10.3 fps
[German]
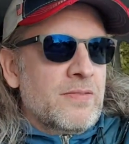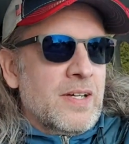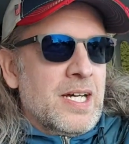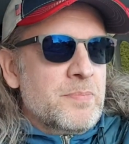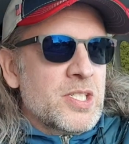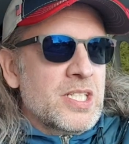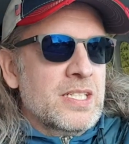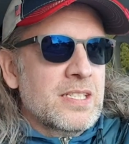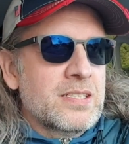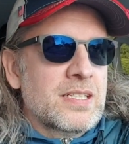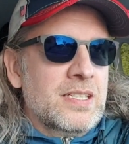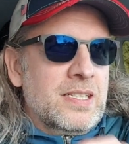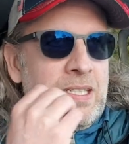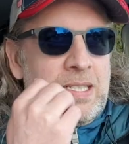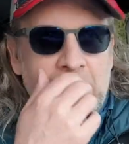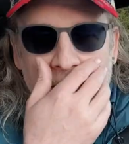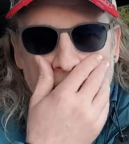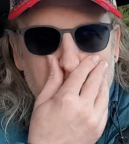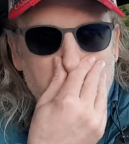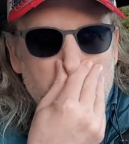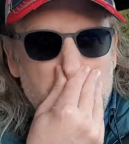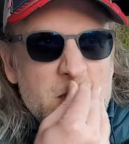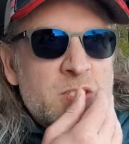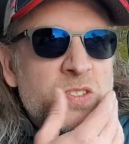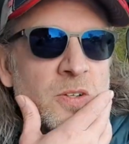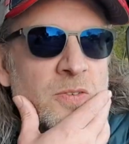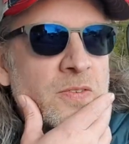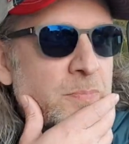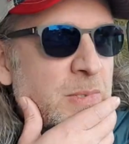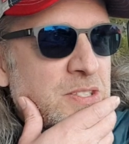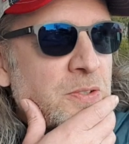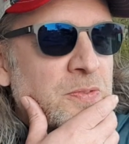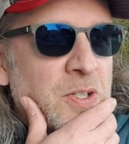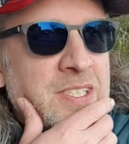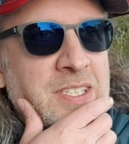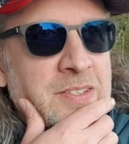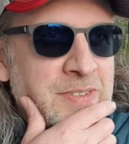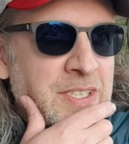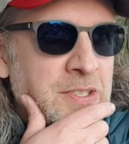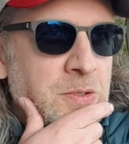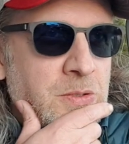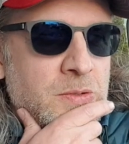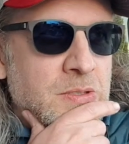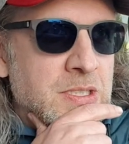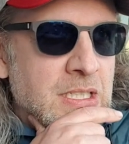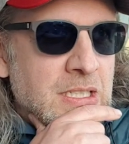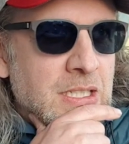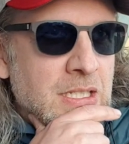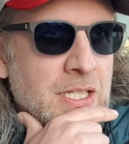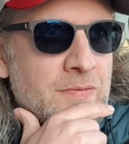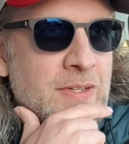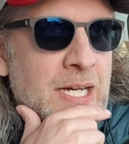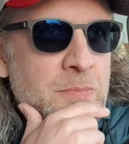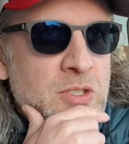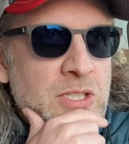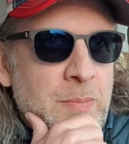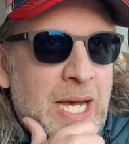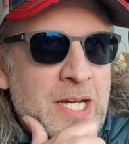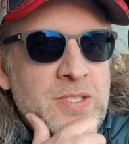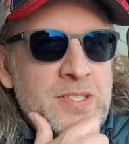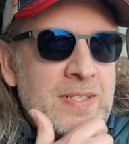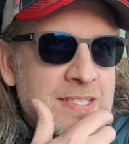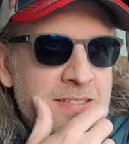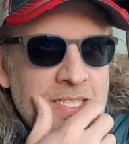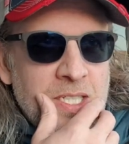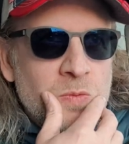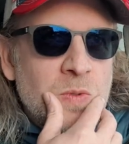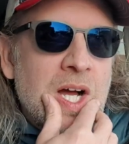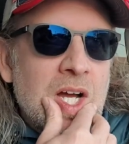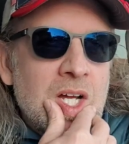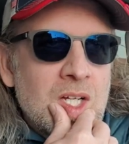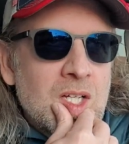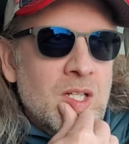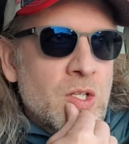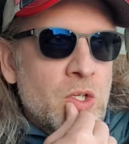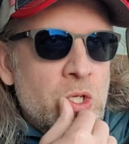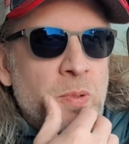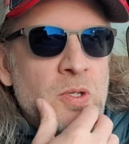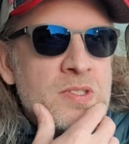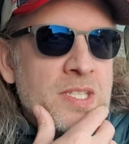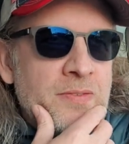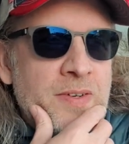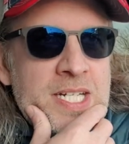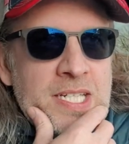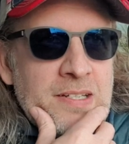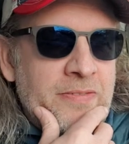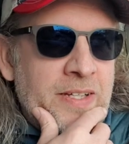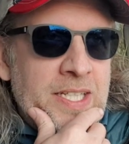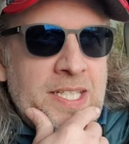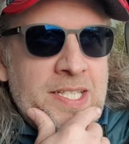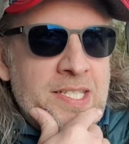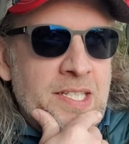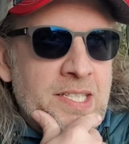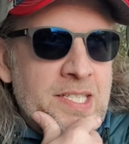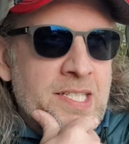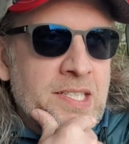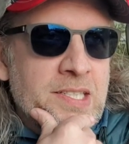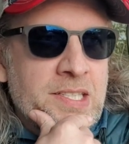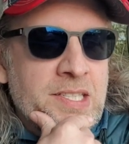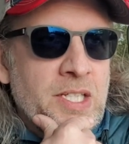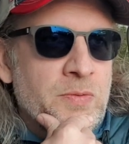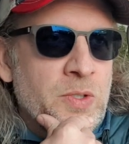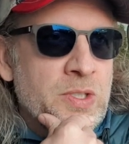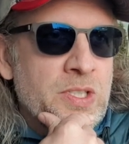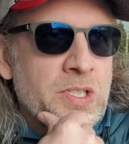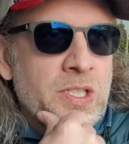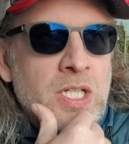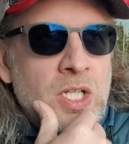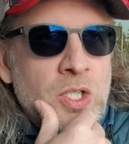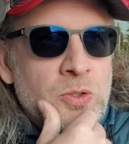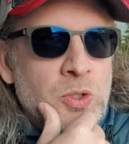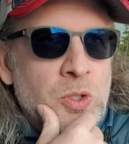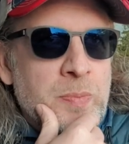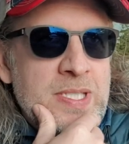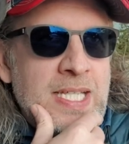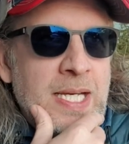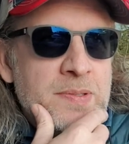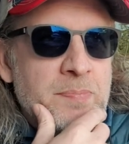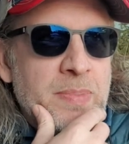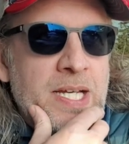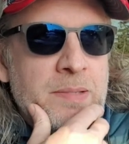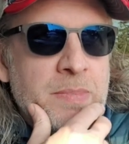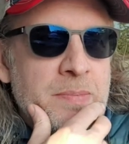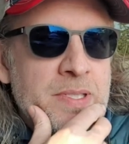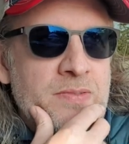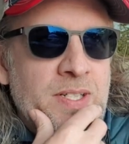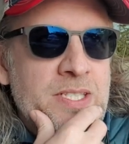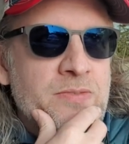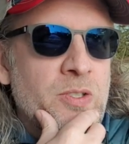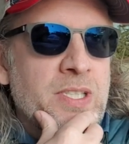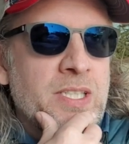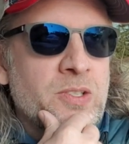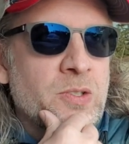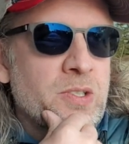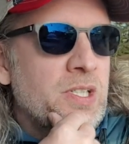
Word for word: verabschiedet, so, mit sofortiger Wirkung. Und wir haben schon am 21. Januar über unsere Quellen erfahren, dass er gesagt hat, er würde nur noch bis Herbst bleiben, aber jetzt war es wohl dann doch